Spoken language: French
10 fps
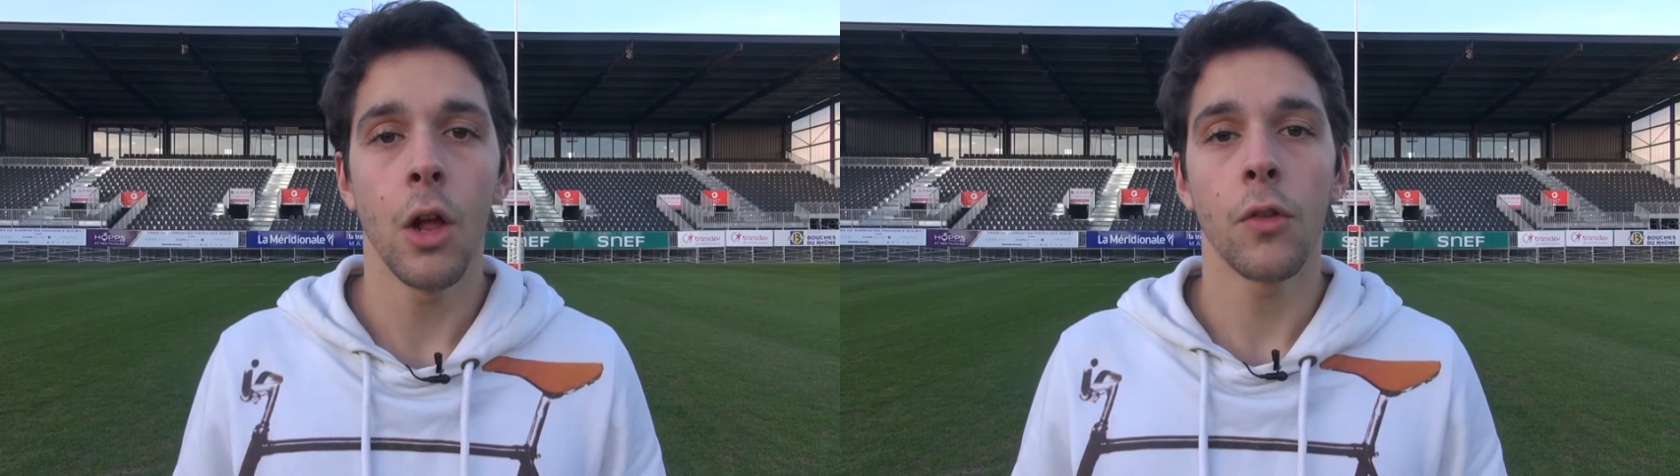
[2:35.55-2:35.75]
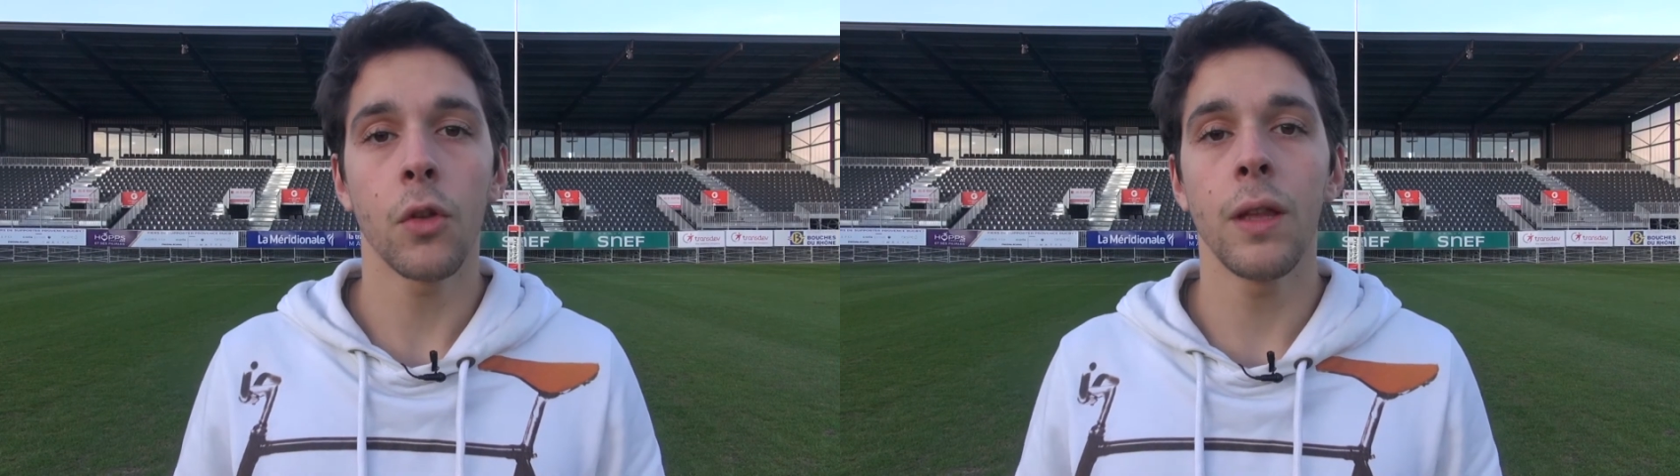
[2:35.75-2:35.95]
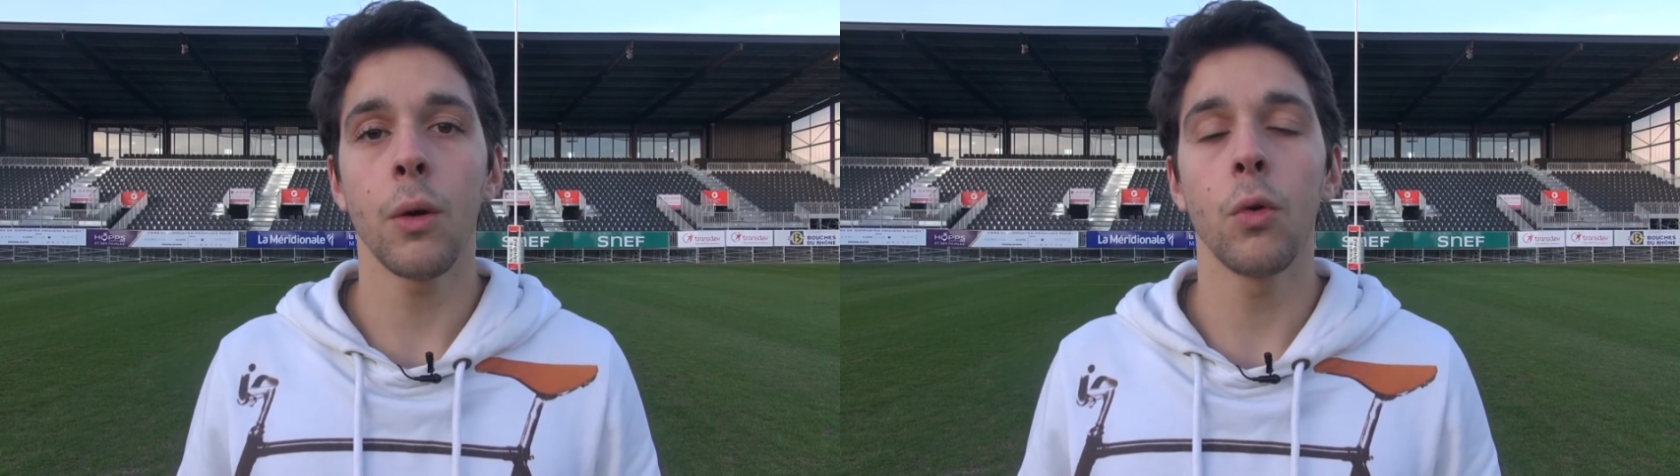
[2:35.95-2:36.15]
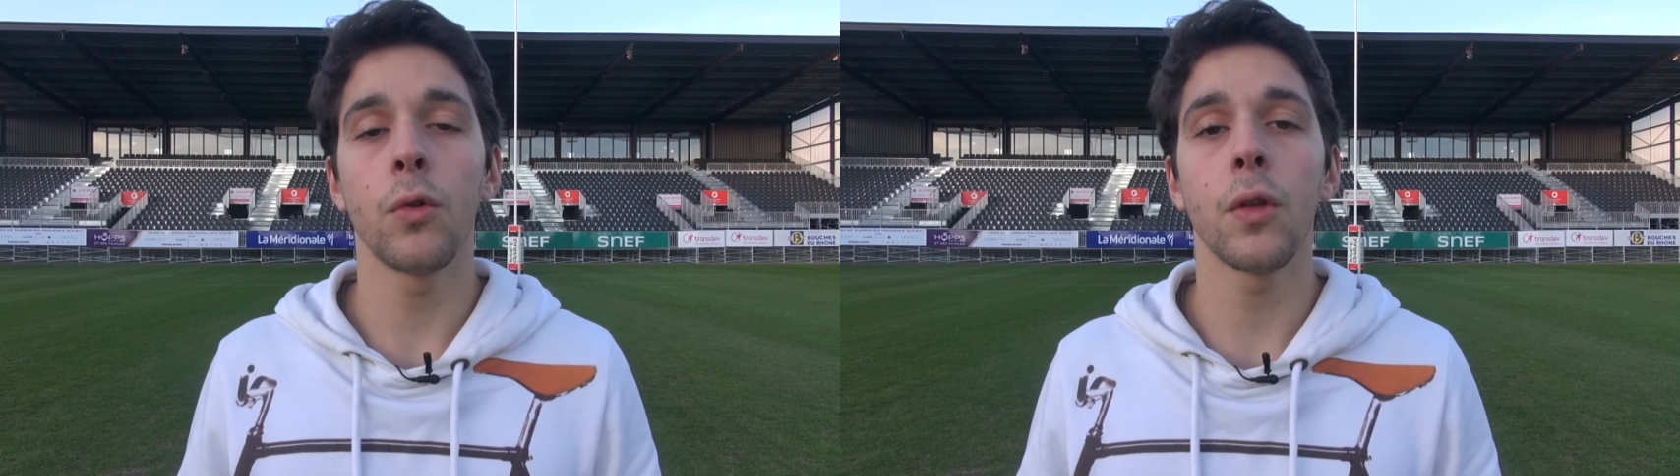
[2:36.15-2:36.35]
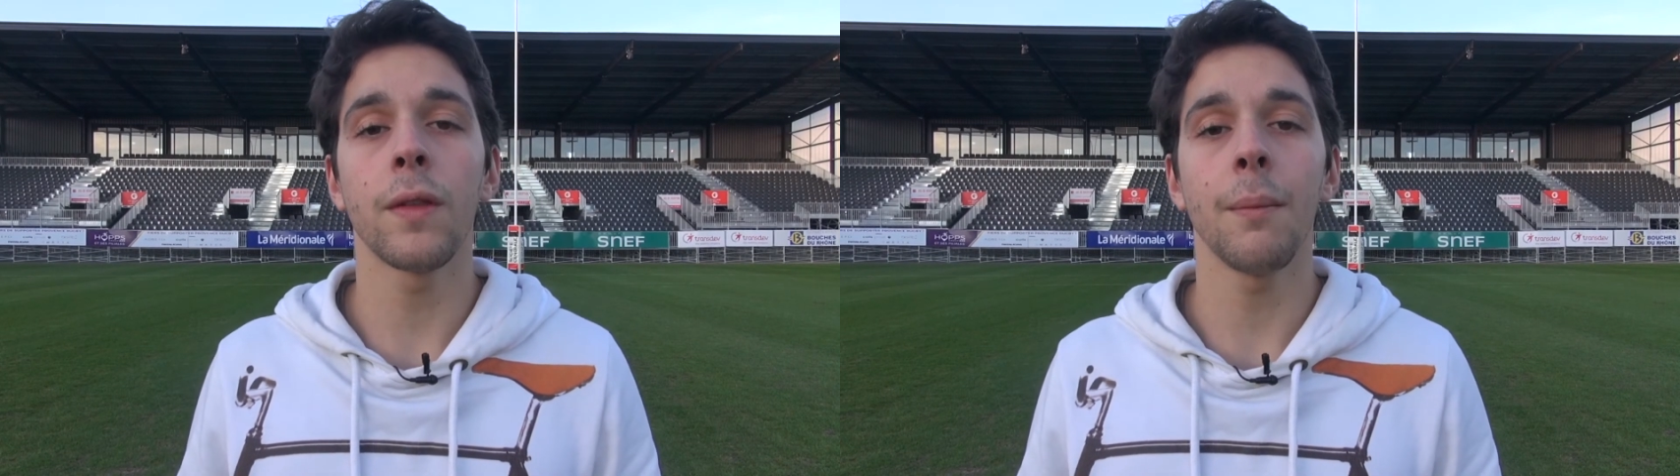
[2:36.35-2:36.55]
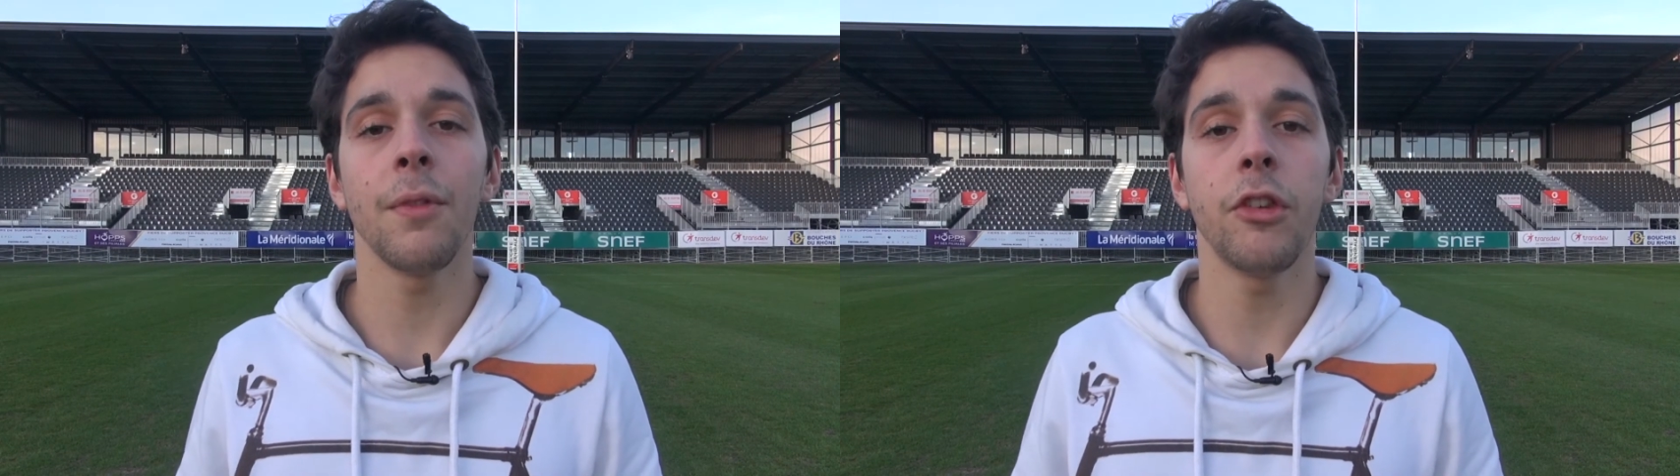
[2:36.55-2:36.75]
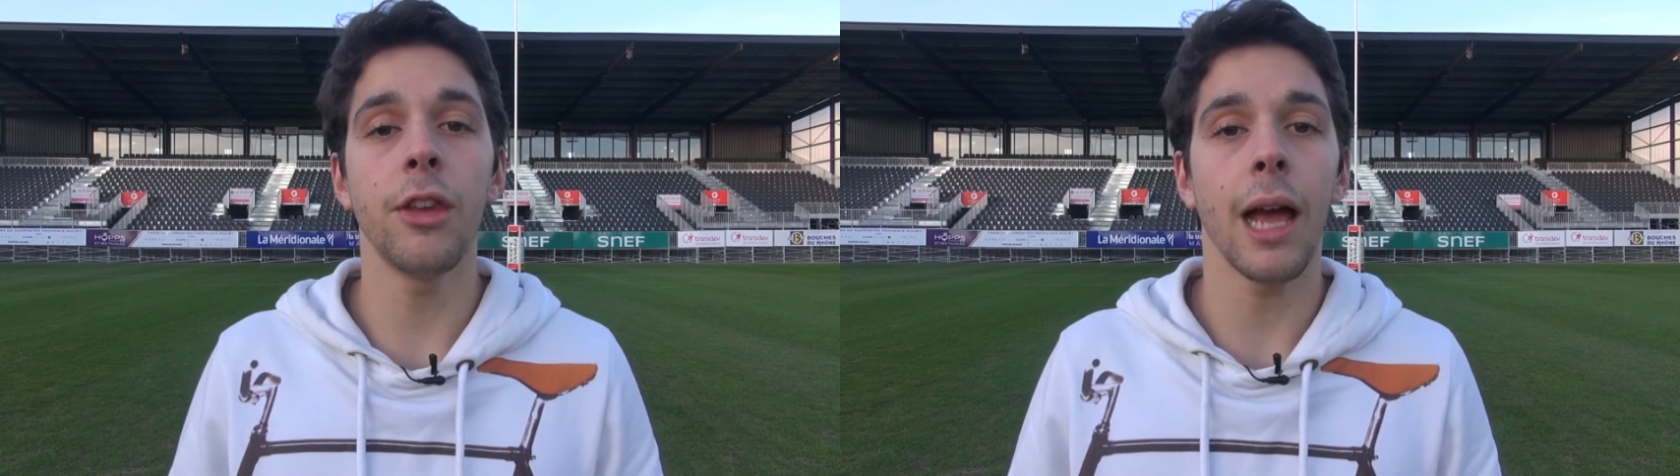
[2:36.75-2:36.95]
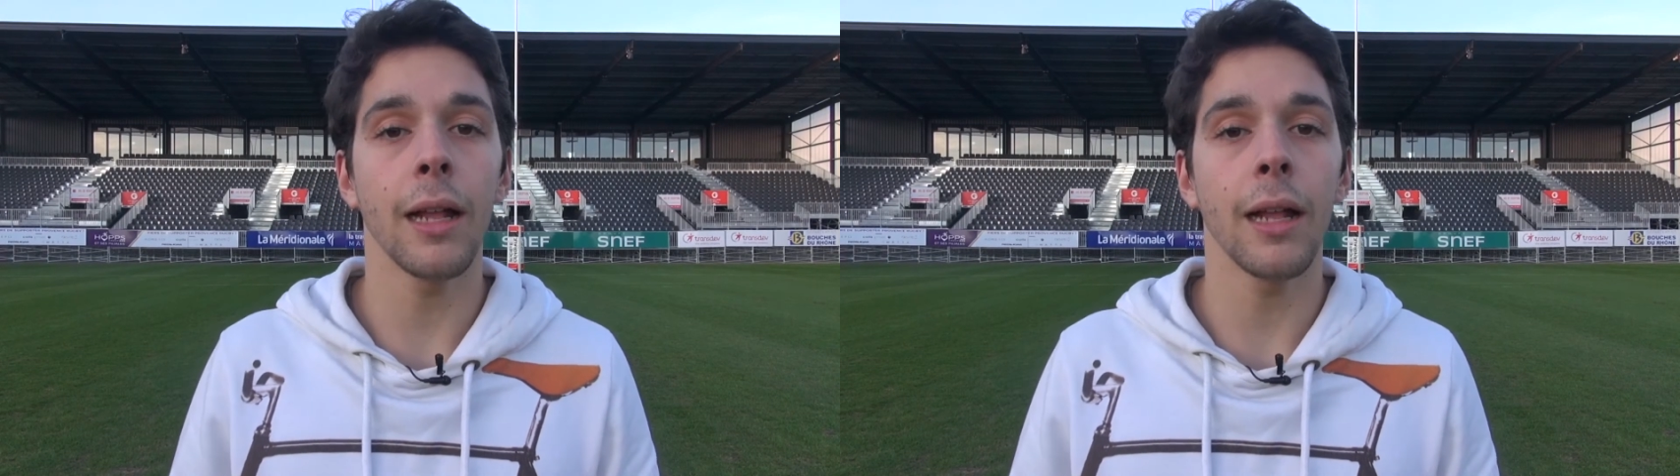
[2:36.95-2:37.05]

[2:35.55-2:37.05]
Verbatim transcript: se déroule ce samedi